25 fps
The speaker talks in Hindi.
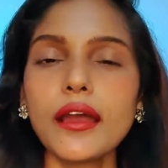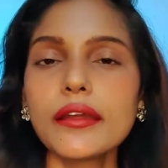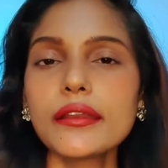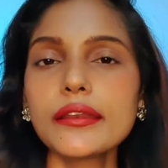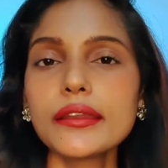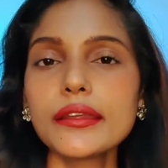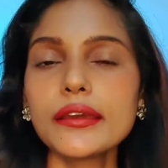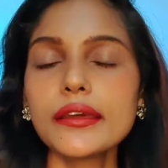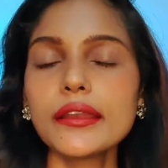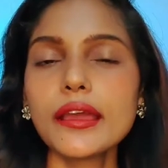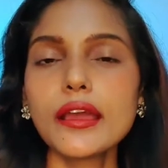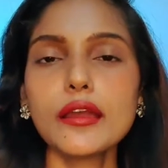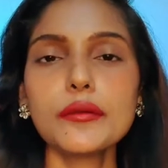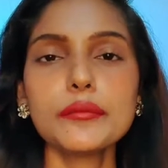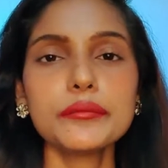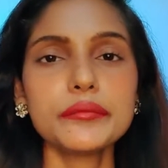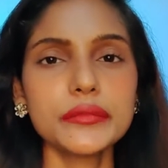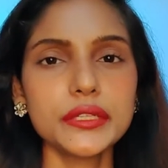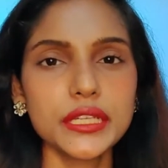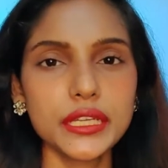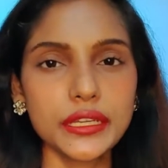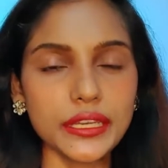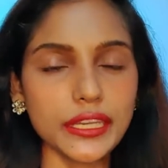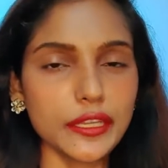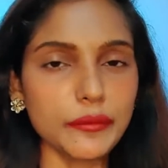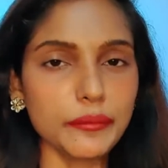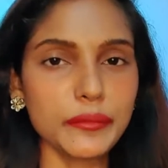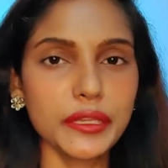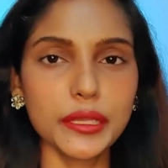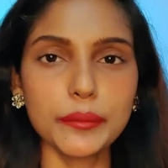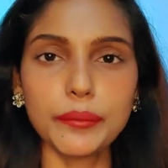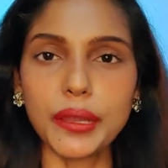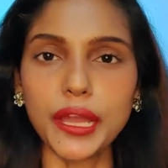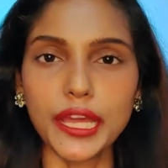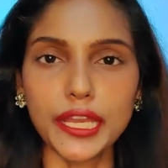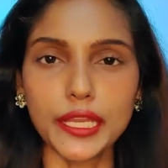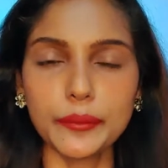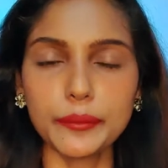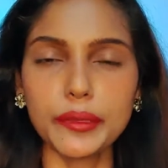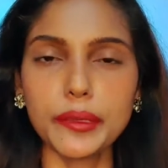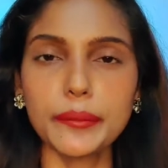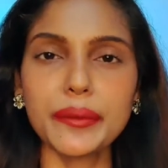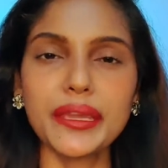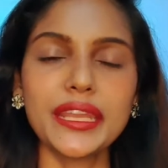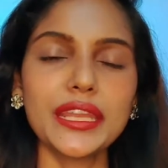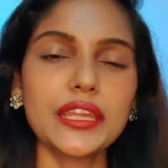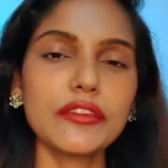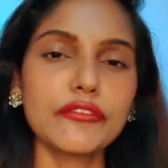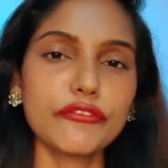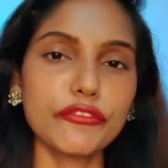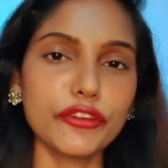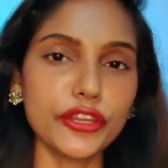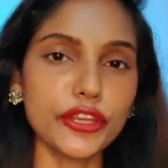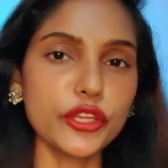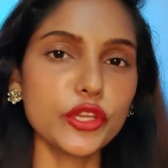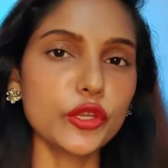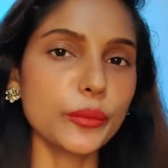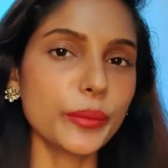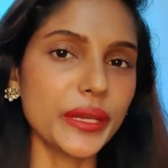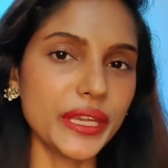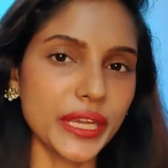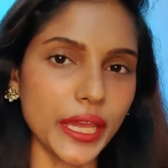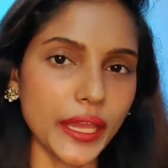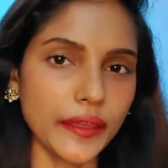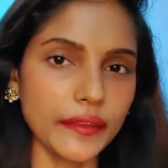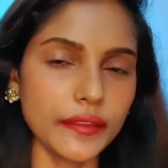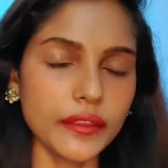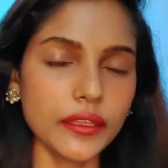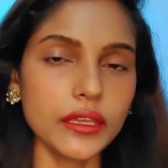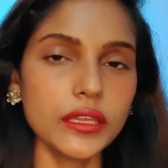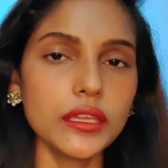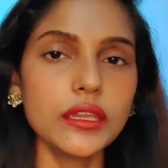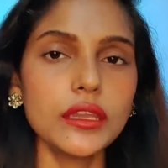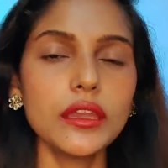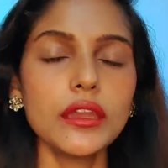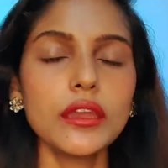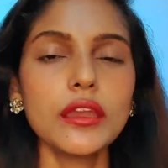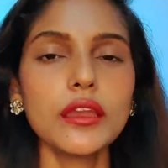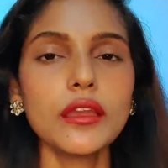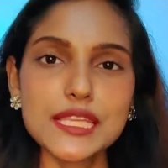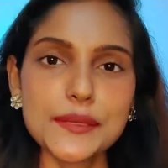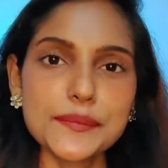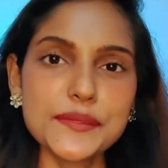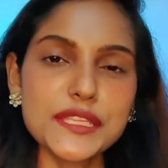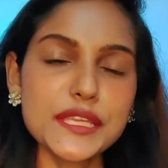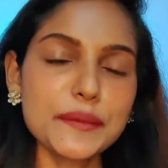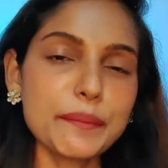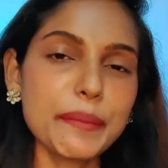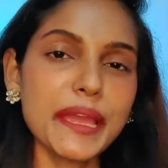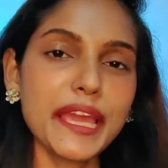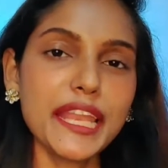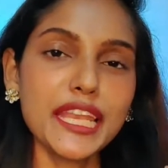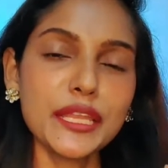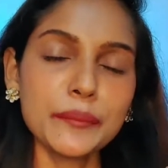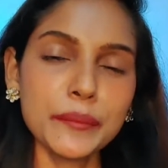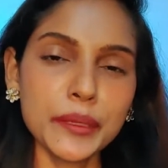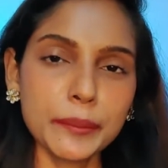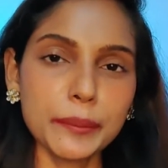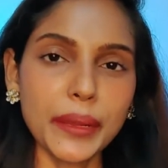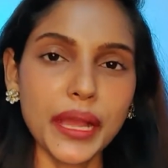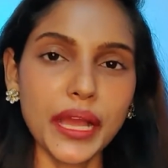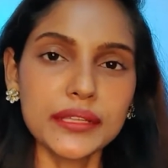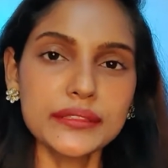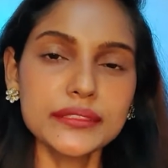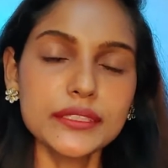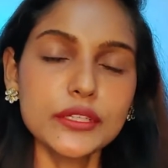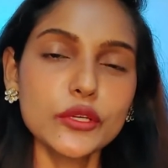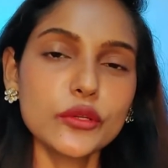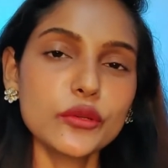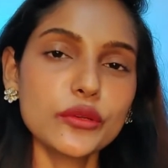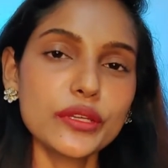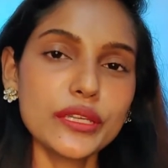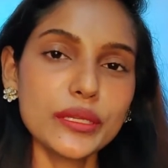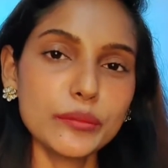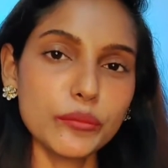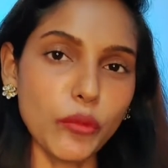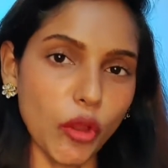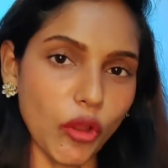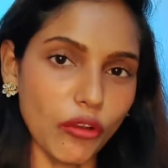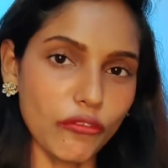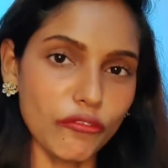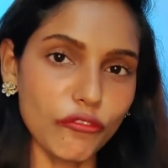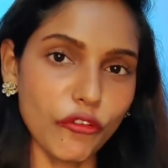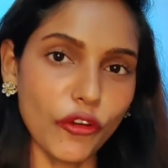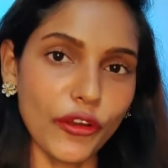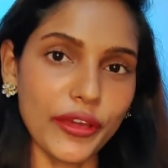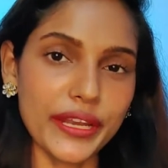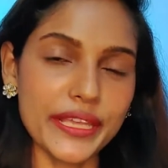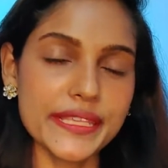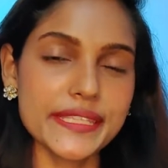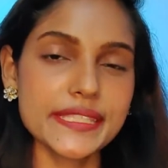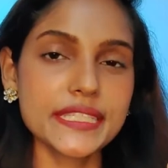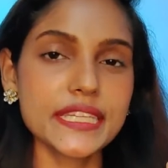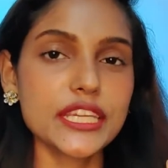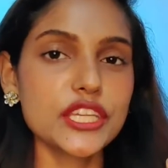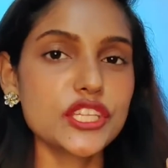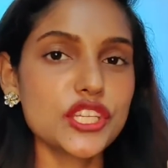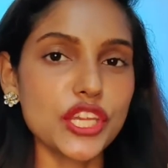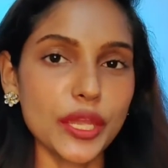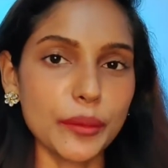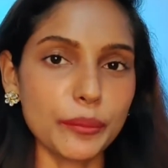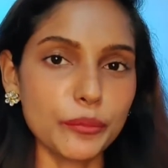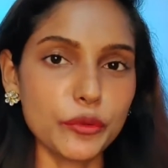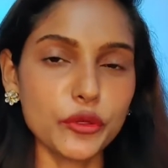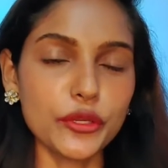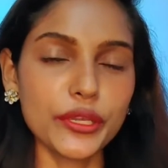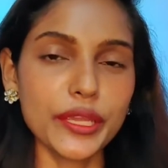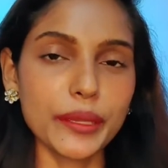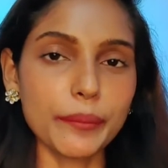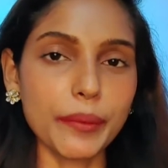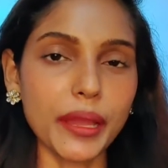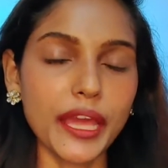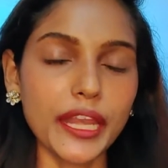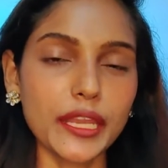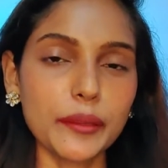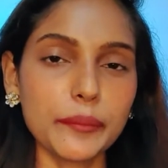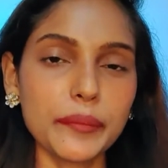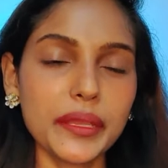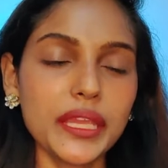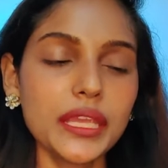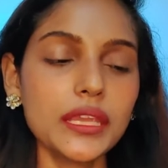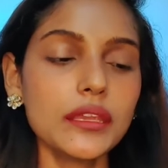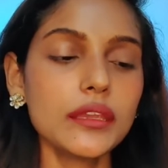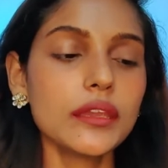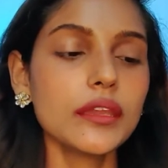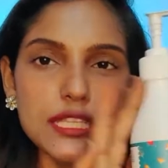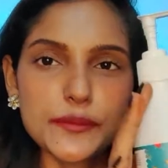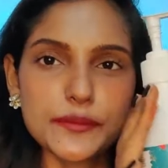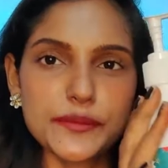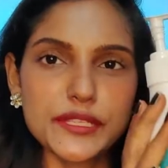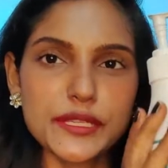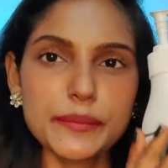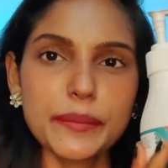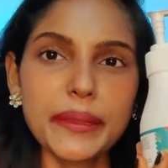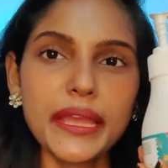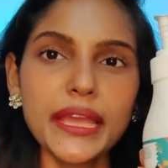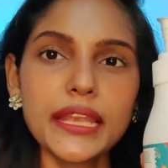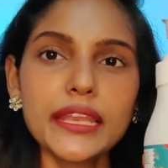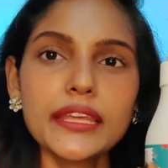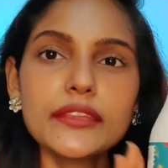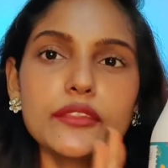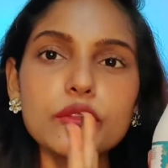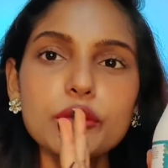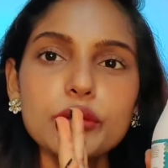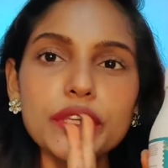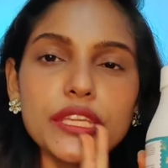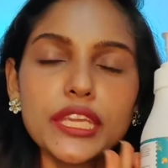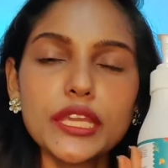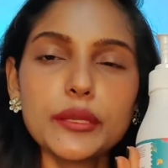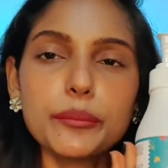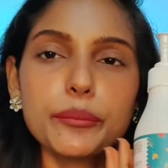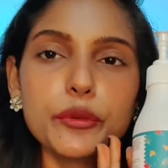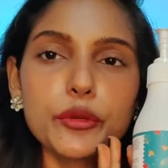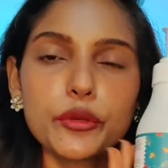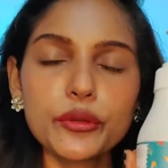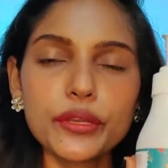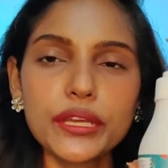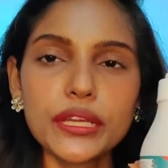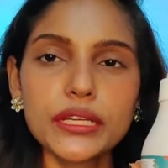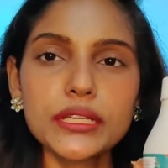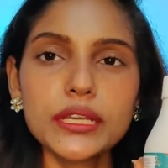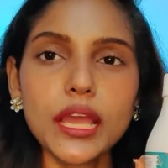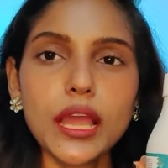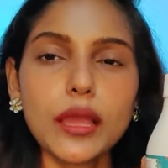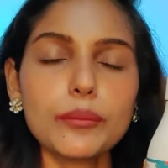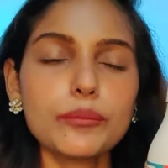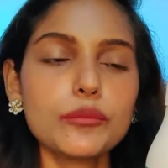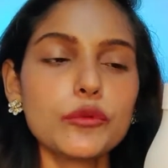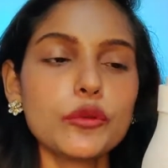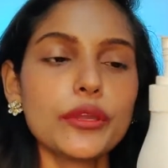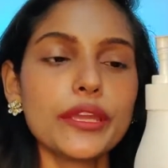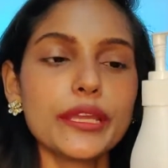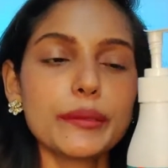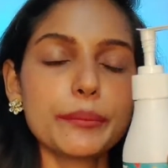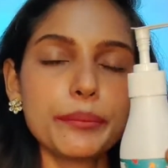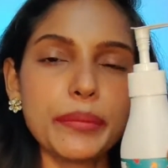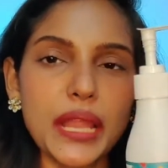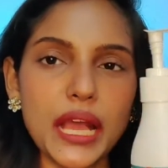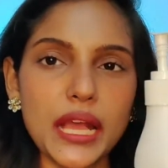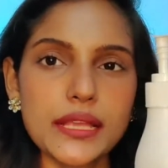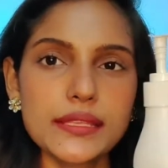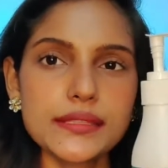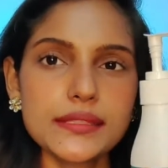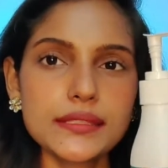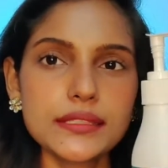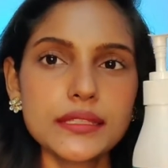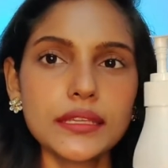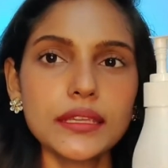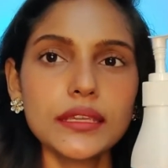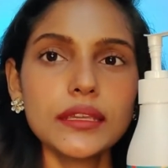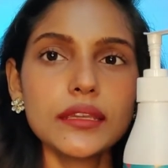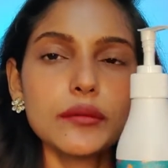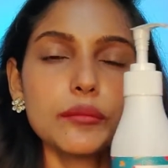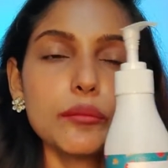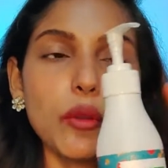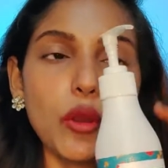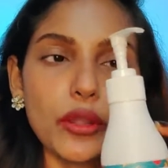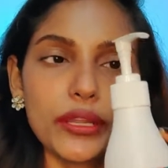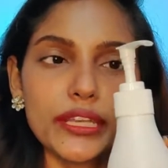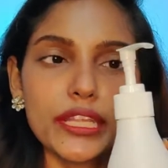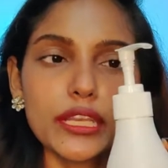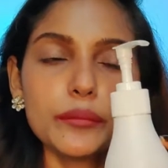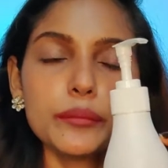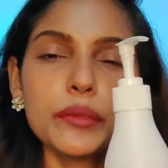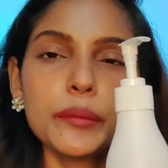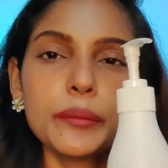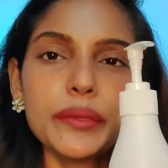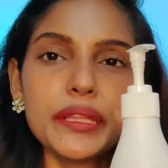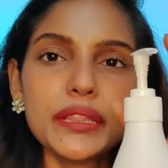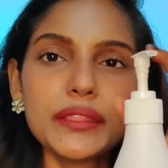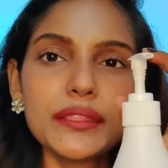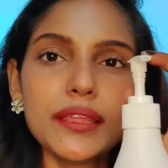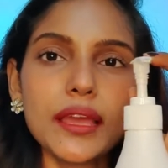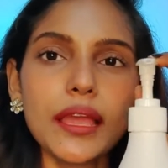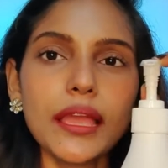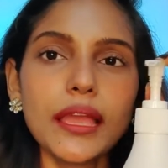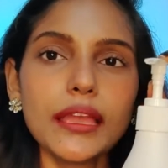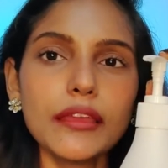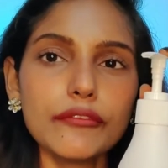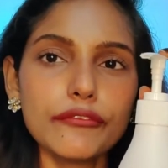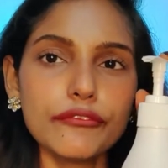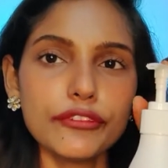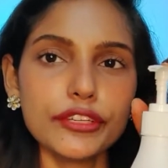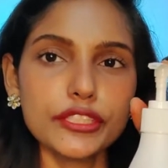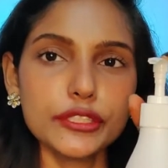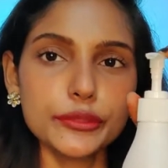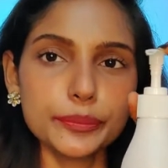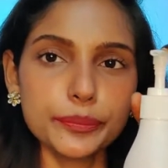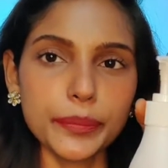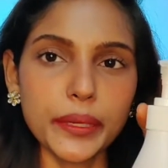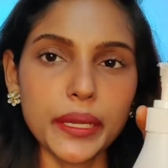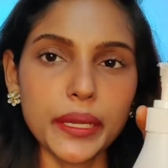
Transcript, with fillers: अंडर आर्म क्रीम के बारे में मैंने एक वीडियो बनाई थी सबसे पहले मैं बात करूंगी मॉन्ग फॉरेस्ट के शैम्पू के बारे में सबसे पहले तो ये प्रोडक्ट आपको एक प्लास्टिक बॉटल में मिलता है विद